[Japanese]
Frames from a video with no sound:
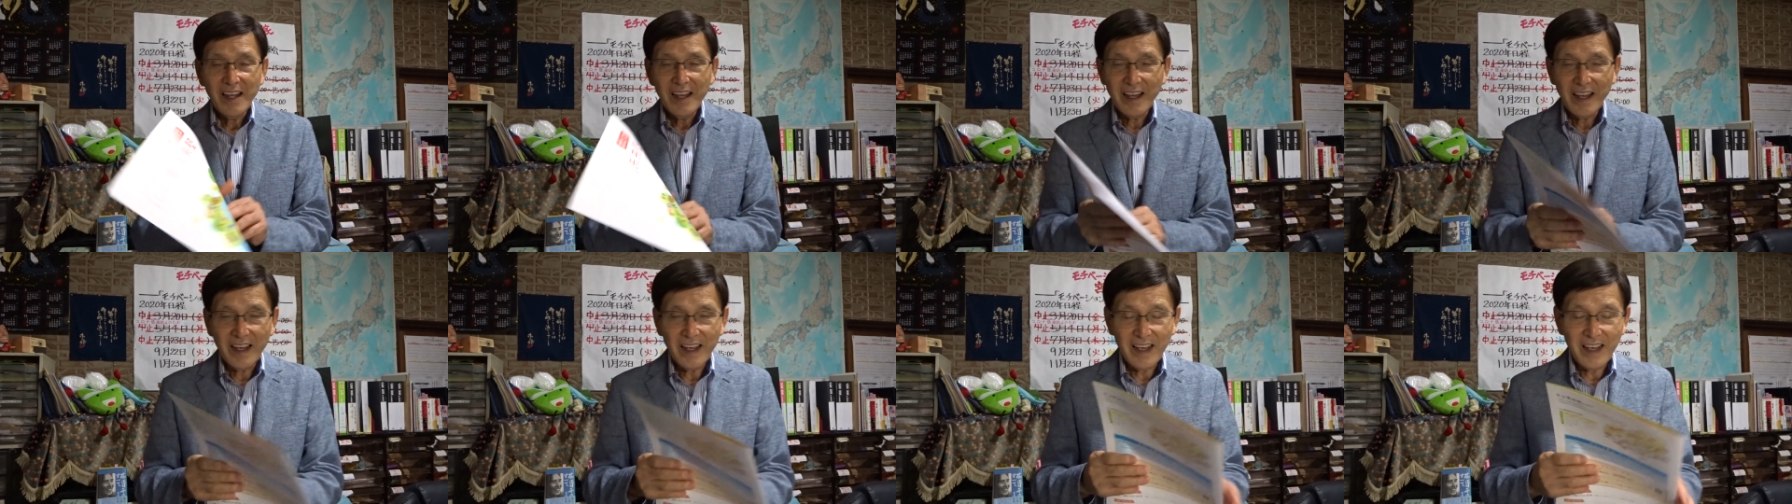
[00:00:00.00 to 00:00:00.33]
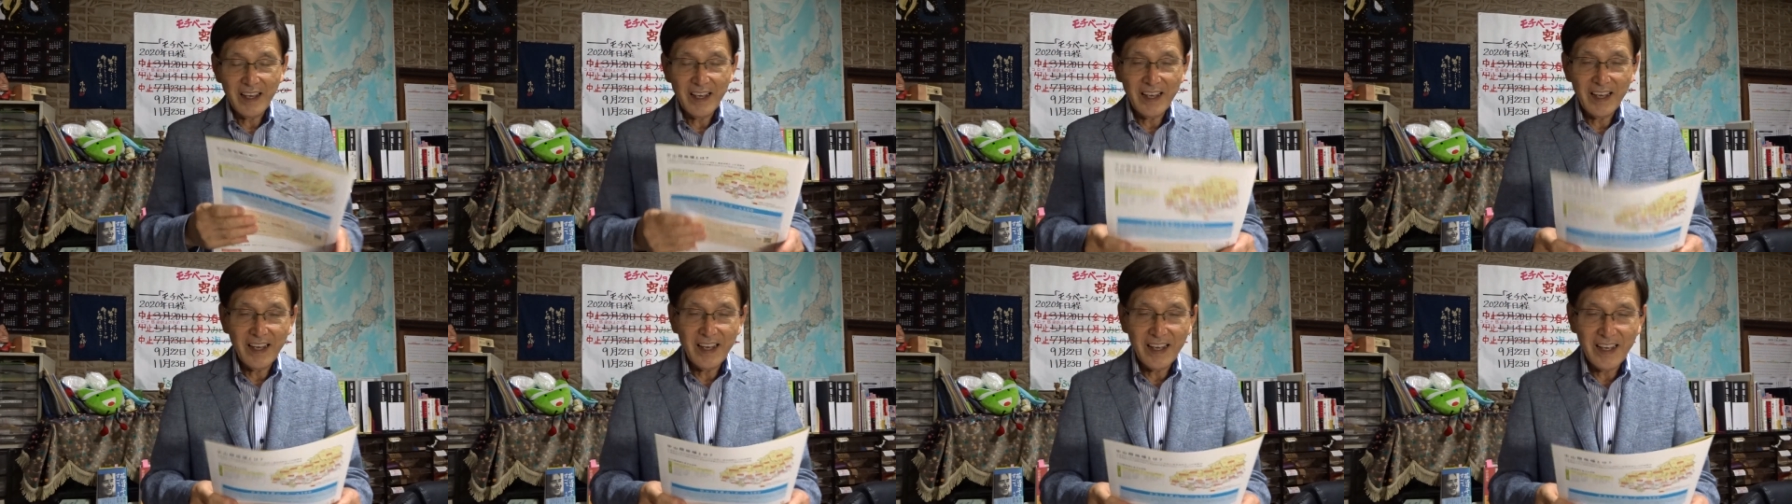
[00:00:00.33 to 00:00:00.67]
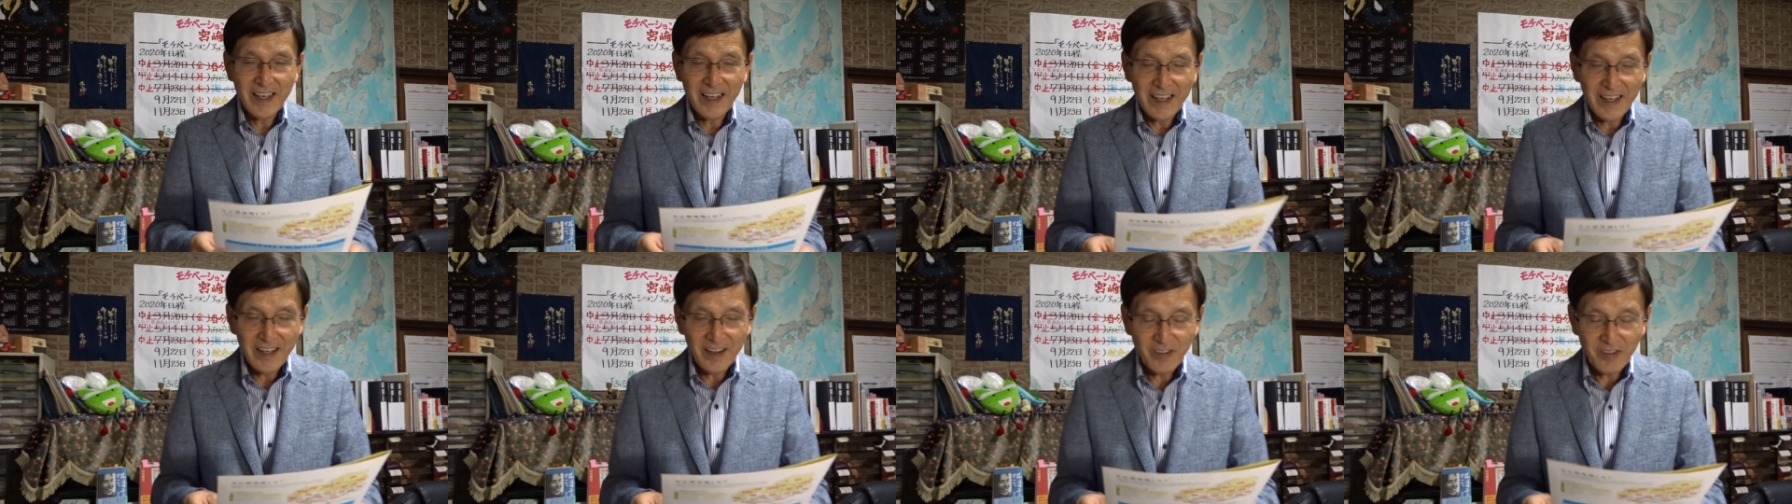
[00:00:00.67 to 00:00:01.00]

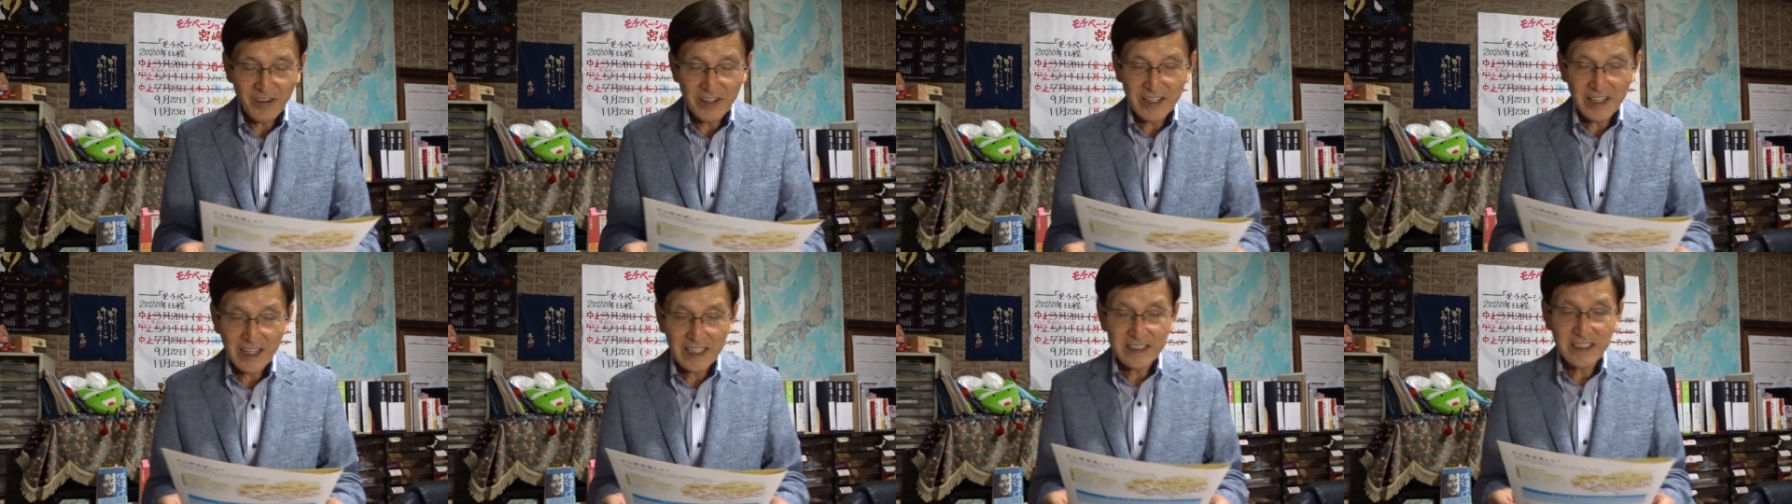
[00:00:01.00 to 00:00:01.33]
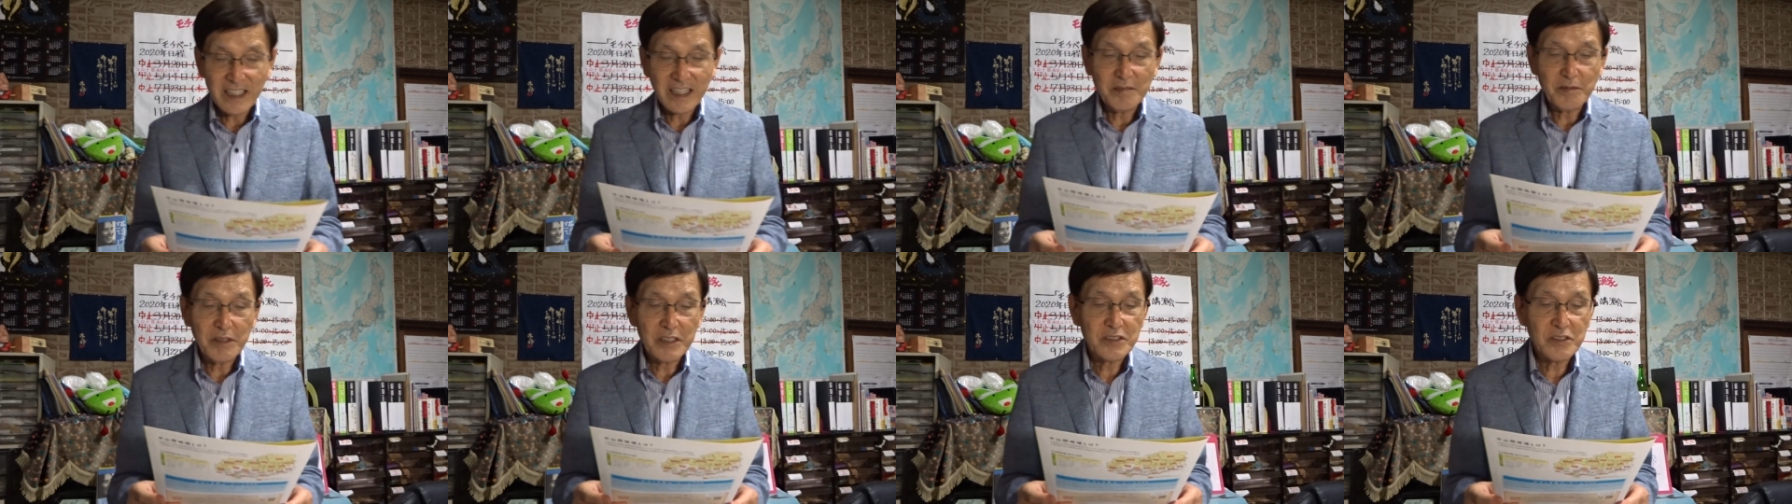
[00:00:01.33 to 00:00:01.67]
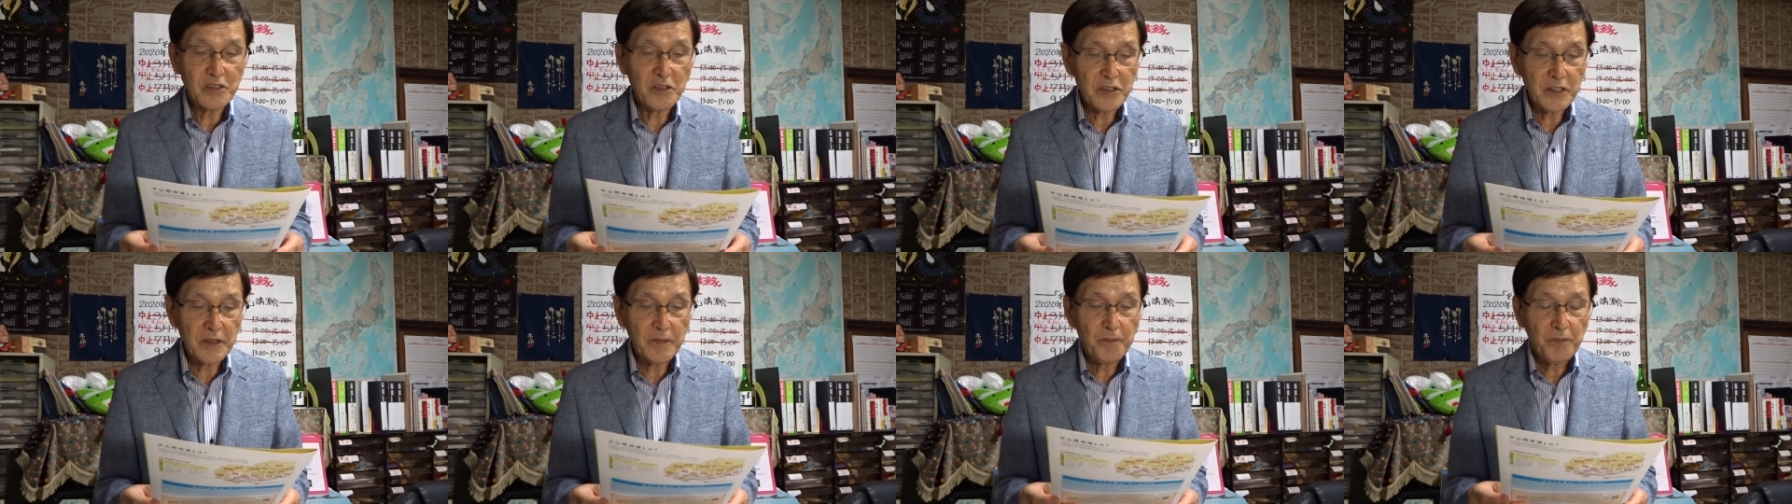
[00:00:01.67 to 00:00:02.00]
えー、ここに書いてあります
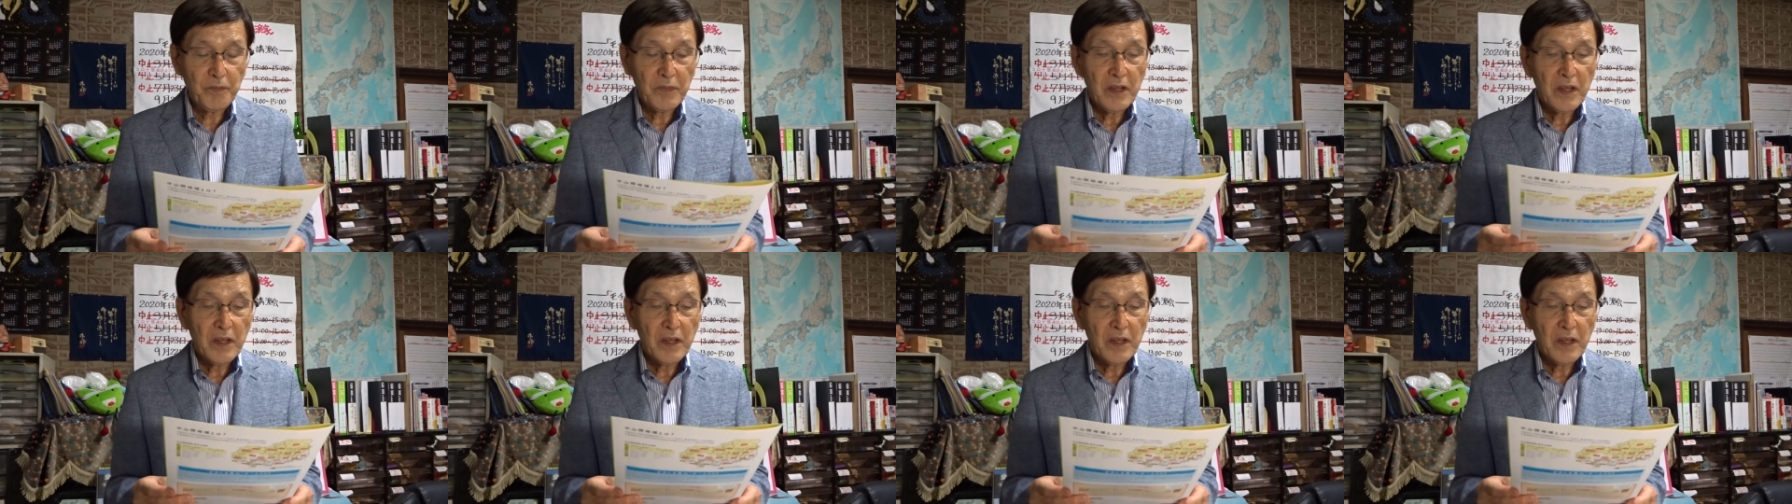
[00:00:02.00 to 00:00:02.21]
ように、